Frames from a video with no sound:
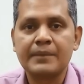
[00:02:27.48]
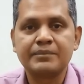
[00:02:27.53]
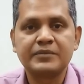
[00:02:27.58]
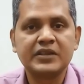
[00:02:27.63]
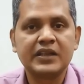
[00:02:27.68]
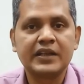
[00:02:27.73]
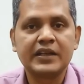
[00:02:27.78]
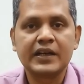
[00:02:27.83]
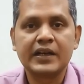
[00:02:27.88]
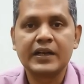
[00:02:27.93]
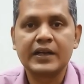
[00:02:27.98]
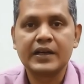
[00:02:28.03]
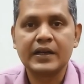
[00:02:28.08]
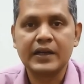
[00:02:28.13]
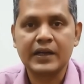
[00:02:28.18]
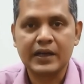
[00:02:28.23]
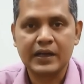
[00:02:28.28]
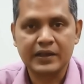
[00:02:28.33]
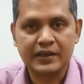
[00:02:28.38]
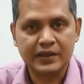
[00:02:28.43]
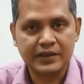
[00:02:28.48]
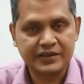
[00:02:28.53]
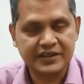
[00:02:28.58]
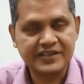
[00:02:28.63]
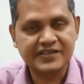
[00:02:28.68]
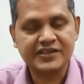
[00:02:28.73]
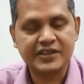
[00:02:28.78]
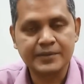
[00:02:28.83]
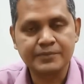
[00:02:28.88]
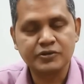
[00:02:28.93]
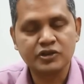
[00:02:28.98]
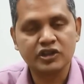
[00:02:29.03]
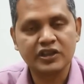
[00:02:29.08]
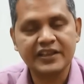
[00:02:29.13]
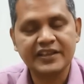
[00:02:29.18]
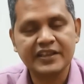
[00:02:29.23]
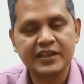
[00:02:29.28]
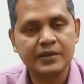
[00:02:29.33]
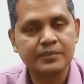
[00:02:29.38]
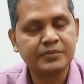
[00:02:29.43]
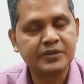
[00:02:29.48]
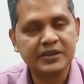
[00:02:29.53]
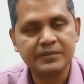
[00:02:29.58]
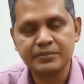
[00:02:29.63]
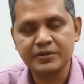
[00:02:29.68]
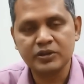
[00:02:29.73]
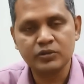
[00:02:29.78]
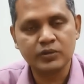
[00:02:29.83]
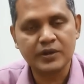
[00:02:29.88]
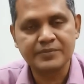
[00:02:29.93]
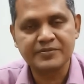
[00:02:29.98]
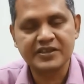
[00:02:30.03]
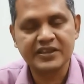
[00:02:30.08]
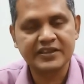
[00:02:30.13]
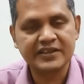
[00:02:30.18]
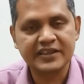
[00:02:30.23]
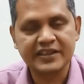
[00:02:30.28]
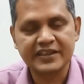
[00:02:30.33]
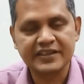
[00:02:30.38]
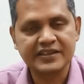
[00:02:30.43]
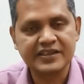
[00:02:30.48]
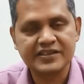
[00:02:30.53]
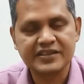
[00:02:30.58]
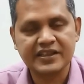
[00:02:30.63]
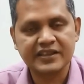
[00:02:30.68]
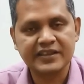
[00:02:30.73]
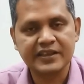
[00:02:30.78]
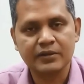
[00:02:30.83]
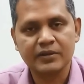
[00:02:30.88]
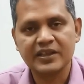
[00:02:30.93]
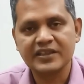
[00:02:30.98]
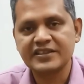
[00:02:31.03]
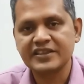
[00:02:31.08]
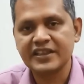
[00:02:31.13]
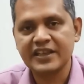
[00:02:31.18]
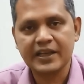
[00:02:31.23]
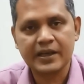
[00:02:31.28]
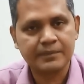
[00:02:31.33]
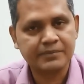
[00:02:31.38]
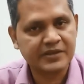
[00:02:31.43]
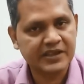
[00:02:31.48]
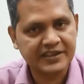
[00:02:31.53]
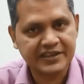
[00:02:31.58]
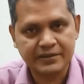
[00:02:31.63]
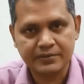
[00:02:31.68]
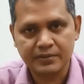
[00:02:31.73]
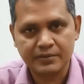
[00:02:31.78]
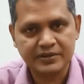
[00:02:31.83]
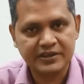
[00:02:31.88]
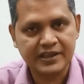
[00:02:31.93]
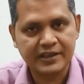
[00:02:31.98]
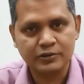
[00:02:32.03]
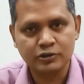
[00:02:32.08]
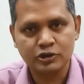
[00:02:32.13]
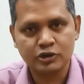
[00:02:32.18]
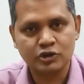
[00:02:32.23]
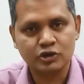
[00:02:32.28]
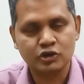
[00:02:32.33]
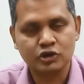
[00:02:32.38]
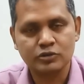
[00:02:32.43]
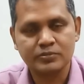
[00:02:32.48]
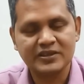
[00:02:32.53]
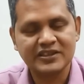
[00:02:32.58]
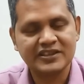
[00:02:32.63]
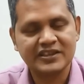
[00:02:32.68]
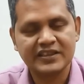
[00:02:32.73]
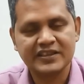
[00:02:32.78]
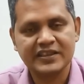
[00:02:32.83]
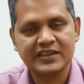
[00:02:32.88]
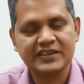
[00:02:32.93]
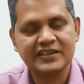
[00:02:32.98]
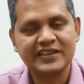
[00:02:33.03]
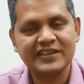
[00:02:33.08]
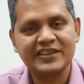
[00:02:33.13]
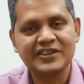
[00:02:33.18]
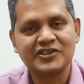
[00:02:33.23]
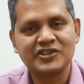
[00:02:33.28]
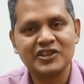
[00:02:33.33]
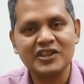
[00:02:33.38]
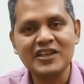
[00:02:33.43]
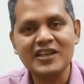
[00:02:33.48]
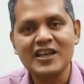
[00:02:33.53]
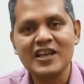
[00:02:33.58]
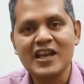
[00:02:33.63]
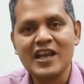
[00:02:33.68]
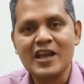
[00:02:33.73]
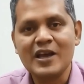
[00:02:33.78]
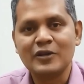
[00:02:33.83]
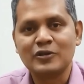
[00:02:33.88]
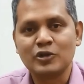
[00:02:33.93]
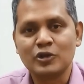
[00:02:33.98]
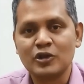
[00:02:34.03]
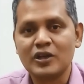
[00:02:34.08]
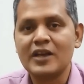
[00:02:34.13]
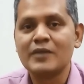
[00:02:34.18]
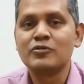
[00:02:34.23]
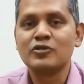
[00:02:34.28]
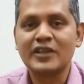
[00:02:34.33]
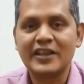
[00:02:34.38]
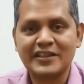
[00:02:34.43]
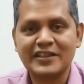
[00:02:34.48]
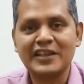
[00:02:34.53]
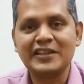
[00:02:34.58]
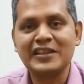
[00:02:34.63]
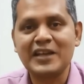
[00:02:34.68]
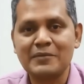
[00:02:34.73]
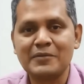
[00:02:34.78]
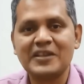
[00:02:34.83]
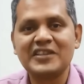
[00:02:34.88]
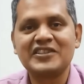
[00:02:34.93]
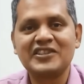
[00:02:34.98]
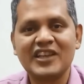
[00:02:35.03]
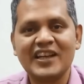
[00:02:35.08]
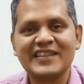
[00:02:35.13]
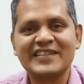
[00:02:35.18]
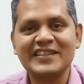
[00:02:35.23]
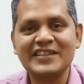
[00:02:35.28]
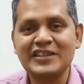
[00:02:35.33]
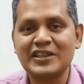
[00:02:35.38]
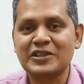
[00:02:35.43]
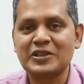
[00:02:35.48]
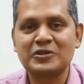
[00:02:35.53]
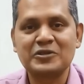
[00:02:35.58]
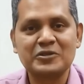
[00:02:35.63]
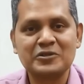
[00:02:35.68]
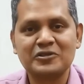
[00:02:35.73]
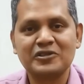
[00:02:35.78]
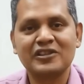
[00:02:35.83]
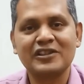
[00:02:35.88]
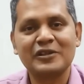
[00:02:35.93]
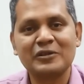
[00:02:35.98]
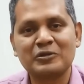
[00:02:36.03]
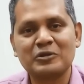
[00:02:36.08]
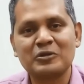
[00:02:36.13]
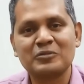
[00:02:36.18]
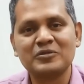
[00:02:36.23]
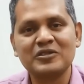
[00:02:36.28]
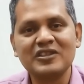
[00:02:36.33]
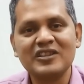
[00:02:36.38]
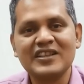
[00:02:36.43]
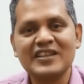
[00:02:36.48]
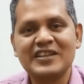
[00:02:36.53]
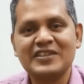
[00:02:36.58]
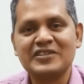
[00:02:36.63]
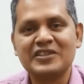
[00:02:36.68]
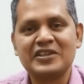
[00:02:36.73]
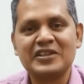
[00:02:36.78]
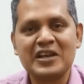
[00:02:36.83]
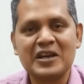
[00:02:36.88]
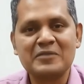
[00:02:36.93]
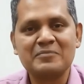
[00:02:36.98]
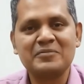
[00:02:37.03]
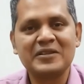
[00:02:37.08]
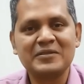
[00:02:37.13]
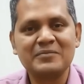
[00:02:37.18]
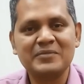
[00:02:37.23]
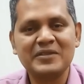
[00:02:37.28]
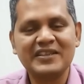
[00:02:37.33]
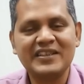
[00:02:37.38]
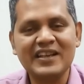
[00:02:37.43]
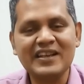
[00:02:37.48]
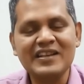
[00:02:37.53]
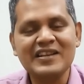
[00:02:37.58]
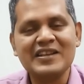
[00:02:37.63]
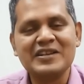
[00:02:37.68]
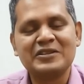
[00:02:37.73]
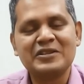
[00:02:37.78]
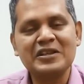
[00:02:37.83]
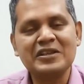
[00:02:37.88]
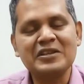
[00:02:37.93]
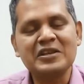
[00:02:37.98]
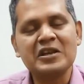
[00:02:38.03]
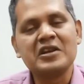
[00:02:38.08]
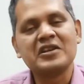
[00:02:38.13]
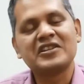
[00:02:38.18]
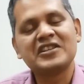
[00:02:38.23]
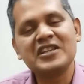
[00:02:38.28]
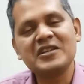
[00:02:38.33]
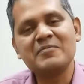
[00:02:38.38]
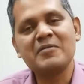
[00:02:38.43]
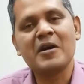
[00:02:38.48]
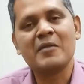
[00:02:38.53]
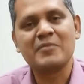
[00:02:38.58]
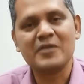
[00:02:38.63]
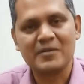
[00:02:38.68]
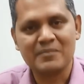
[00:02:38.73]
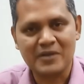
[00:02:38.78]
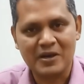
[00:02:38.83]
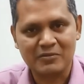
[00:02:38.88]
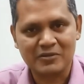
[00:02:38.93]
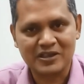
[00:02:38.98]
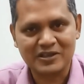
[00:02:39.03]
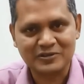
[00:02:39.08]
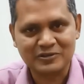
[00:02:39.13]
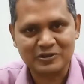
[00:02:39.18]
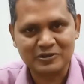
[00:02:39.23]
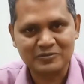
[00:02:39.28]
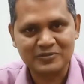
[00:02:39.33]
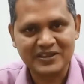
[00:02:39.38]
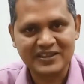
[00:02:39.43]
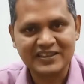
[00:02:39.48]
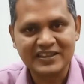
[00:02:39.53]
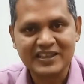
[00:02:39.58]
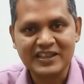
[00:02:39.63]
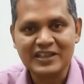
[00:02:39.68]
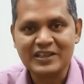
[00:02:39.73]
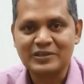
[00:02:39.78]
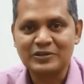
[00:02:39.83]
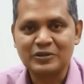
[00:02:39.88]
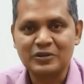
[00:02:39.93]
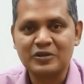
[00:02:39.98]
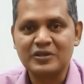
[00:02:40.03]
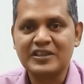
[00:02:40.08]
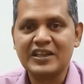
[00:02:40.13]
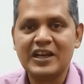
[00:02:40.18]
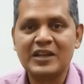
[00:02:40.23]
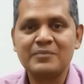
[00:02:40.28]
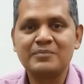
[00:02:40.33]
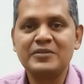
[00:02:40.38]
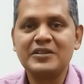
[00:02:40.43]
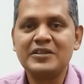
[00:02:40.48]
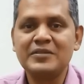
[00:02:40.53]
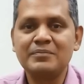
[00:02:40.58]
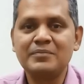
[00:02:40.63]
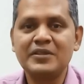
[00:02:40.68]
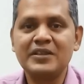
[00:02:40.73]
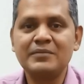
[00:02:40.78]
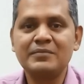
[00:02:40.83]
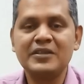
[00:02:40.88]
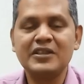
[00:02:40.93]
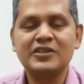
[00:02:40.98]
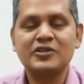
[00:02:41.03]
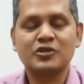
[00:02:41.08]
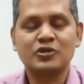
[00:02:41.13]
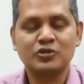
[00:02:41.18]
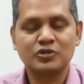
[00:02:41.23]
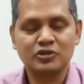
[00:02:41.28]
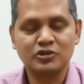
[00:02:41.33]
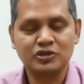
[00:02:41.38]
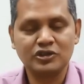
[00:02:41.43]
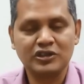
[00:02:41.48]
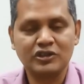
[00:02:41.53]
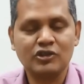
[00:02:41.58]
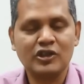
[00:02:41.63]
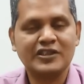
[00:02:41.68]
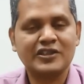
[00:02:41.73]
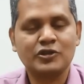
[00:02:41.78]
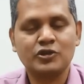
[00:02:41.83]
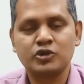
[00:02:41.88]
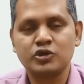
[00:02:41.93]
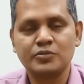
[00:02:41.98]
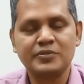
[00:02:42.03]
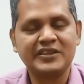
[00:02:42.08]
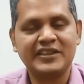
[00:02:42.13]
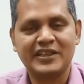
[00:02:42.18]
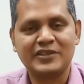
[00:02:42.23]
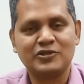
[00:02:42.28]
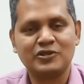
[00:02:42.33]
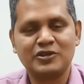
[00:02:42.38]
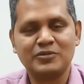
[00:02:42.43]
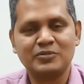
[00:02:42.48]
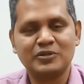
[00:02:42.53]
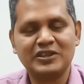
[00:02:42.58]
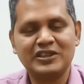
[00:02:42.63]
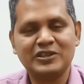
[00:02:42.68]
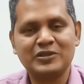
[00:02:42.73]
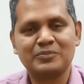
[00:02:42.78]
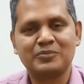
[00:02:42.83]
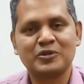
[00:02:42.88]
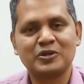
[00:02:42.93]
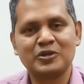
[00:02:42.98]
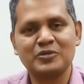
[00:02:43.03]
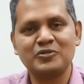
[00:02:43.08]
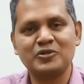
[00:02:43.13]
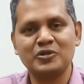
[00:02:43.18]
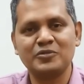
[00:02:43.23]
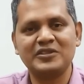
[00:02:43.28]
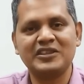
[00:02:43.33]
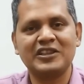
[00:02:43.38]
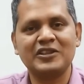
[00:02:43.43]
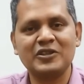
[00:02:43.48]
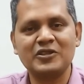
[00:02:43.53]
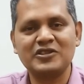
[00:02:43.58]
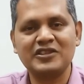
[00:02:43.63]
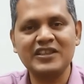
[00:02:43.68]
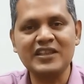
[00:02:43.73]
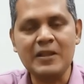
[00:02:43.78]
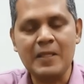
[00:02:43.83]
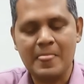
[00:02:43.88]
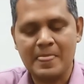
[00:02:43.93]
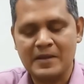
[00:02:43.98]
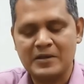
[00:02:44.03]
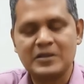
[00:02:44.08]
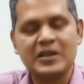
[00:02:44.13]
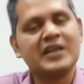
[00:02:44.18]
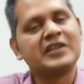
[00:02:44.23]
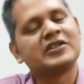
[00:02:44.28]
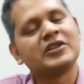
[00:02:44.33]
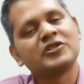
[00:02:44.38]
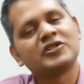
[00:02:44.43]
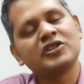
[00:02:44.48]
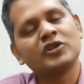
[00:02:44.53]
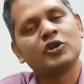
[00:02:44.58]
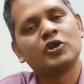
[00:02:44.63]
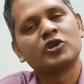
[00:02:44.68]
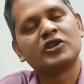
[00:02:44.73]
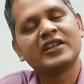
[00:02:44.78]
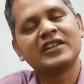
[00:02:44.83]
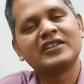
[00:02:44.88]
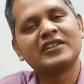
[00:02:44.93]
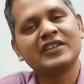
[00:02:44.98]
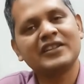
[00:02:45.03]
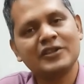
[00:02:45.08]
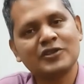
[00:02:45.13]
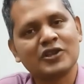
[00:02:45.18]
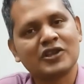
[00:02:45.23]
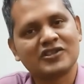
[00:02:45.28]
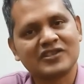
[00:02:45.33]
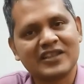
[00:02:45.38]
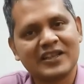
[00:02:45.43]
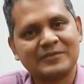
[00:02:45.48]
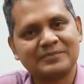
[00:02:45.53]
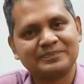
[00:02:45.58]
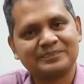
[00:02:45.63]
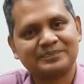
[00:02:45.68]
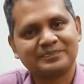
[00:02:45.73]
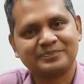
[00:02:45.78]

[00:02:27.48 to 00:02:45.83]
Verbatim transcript: আপনারা ডেসক্রিপশনে এয়ারবিএনবির ওয়েবসাইটের অ্যাড্রেসটা দেওয়া আছে অ্যাপটা কীভাবে ডাউনলোড করবেন সেটা দিয়ে দিচ্ছে তো এবং এটা নিয়ে আমার ইচ্ছা আছে যে একটা টিউটোরিয়ালও করব যে এয়ারবিএনবিটা ঠিক কিভাবে ব্যবহার করবেন তো এয়ারবিএনবি এর যদি কয়েকটা সুবিধা যদি বলি তো প্রথম সুবিধাটা হচ্ছে এটা হচ্ছে হোটেল থেকে সস্তা